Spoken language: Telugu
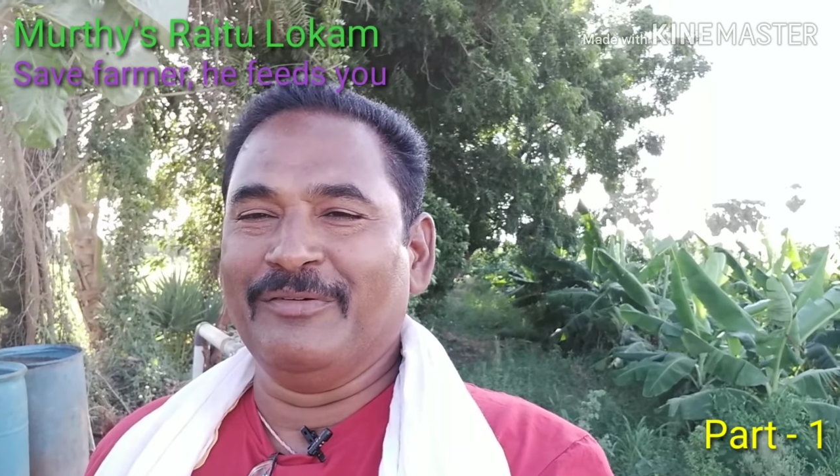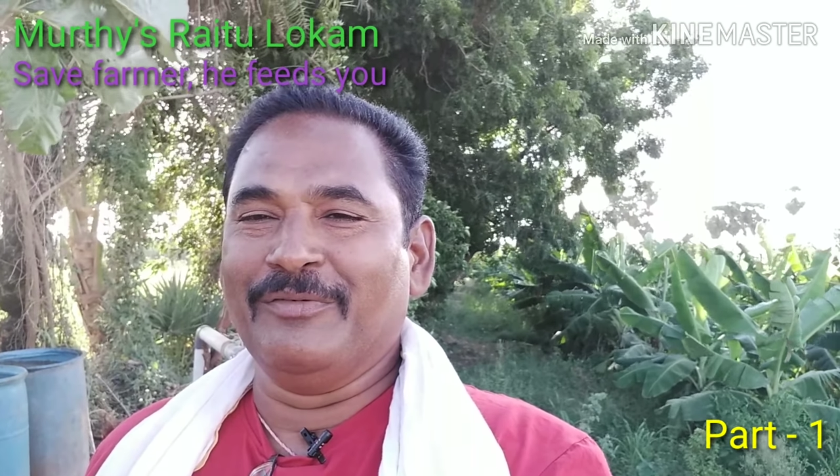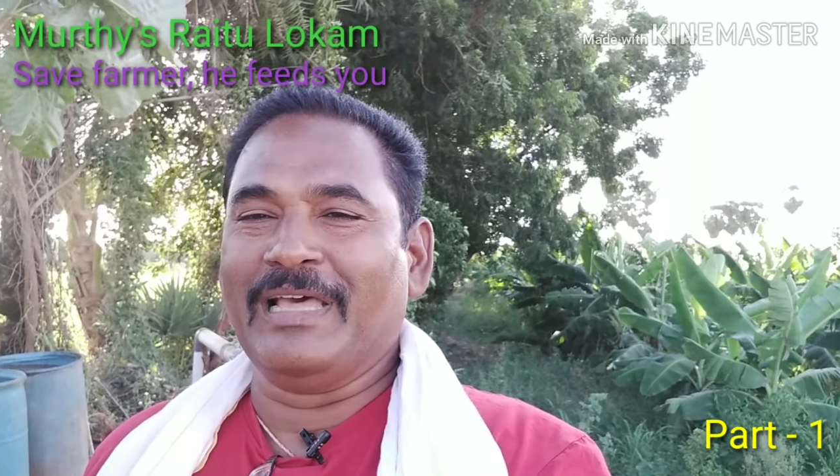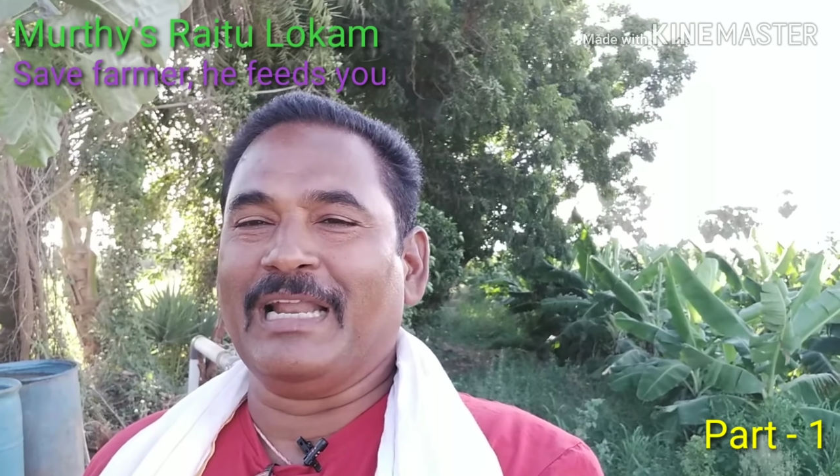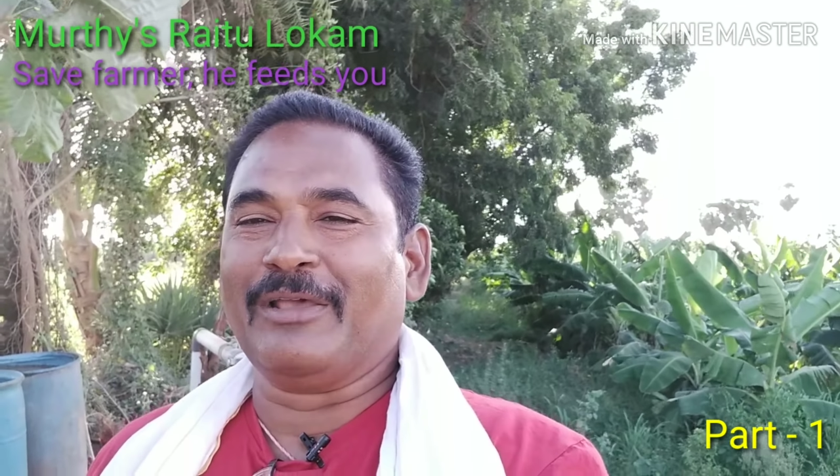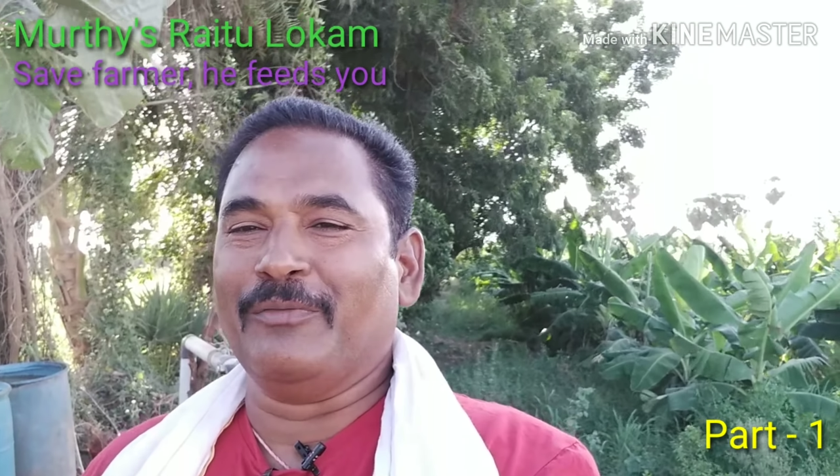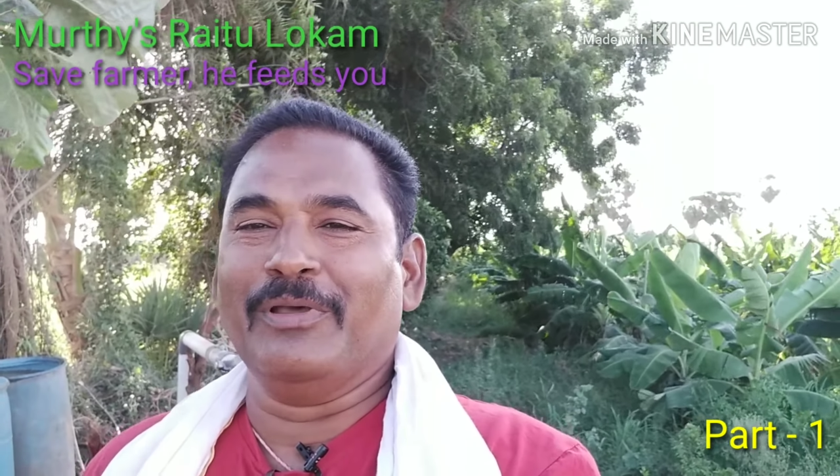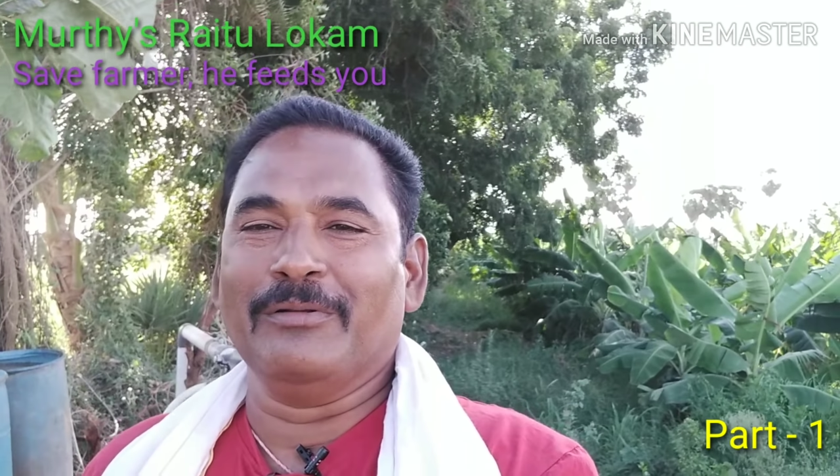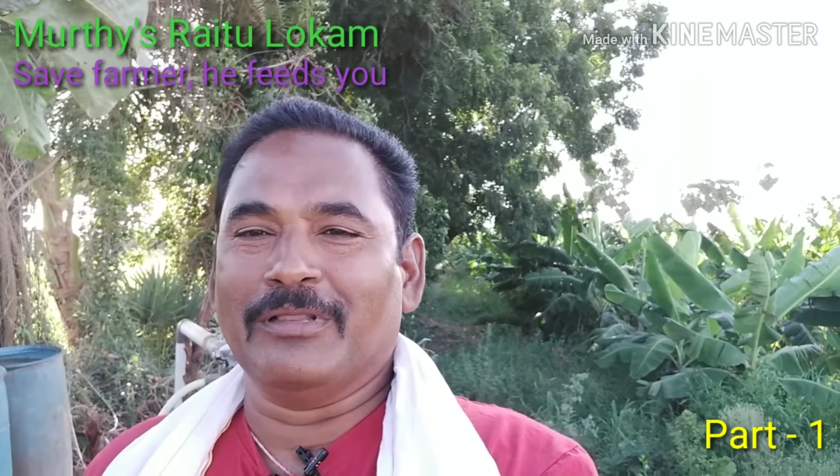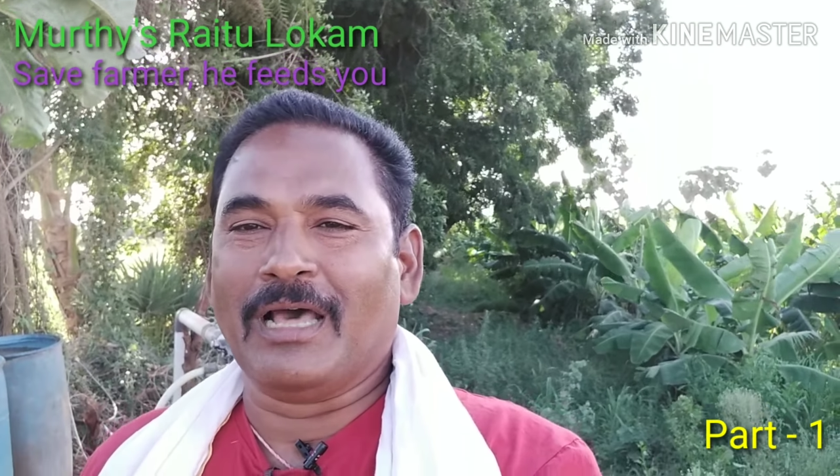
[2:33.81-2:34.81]
వేలకు
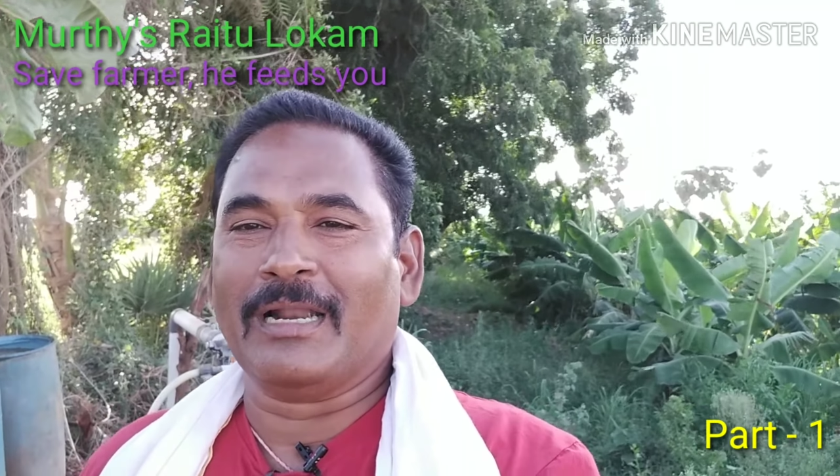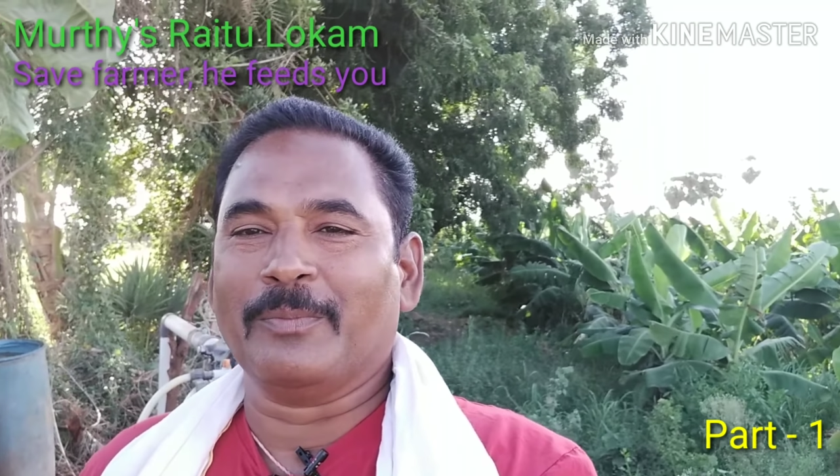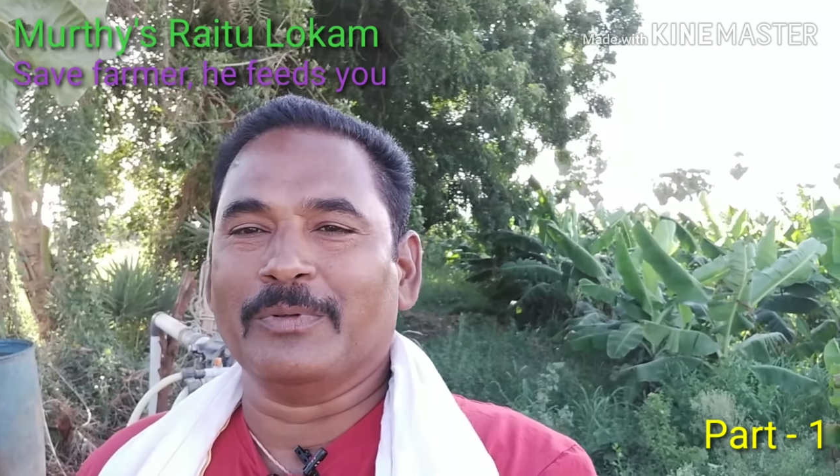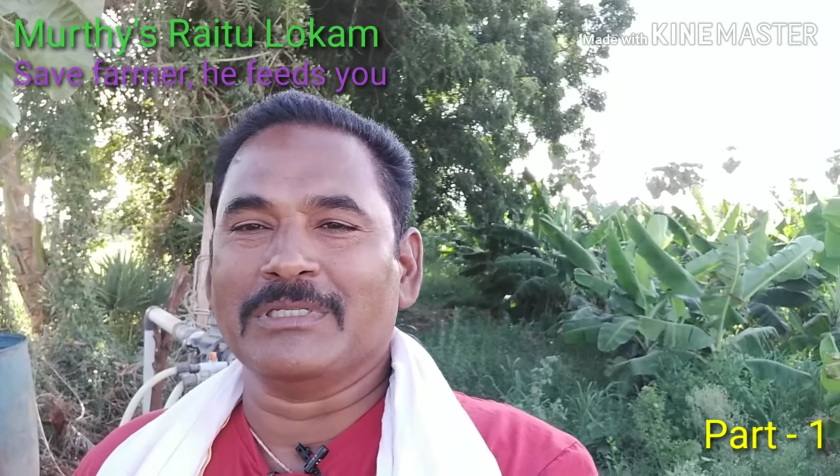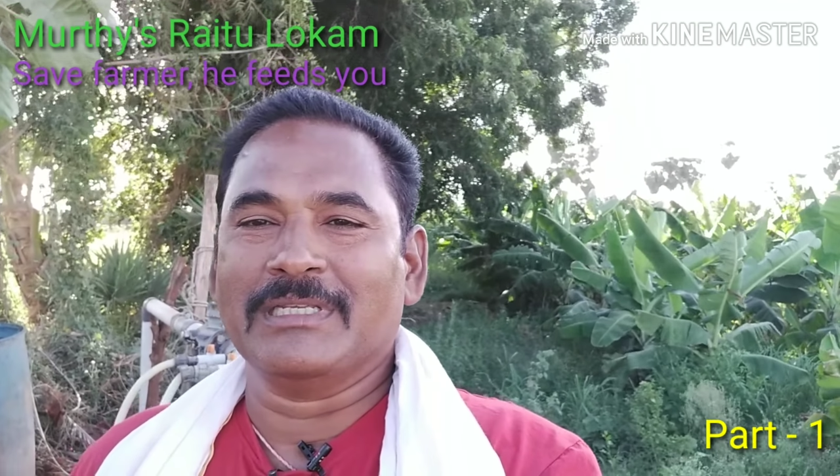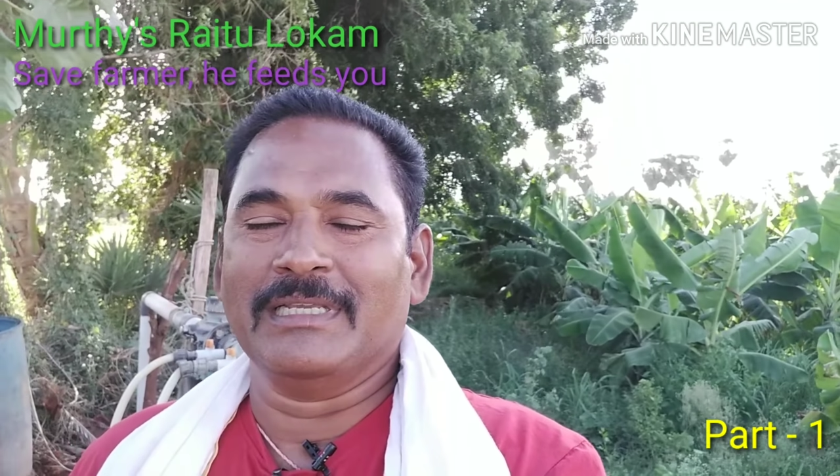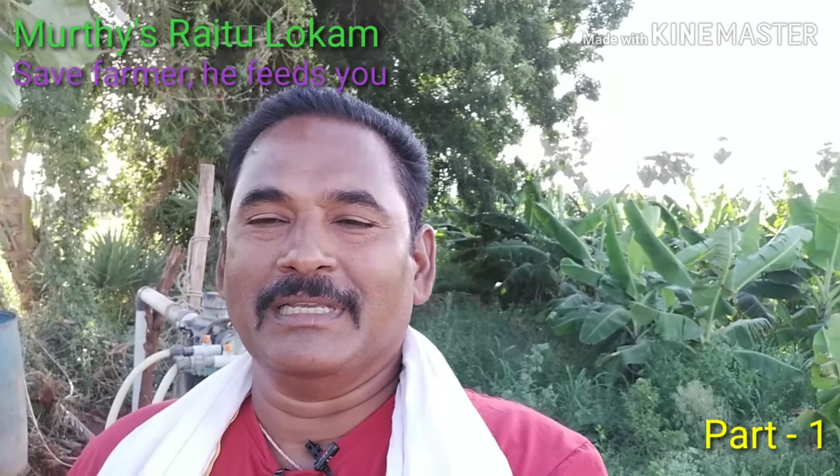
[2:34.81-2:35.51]
వేలు ధారపోసి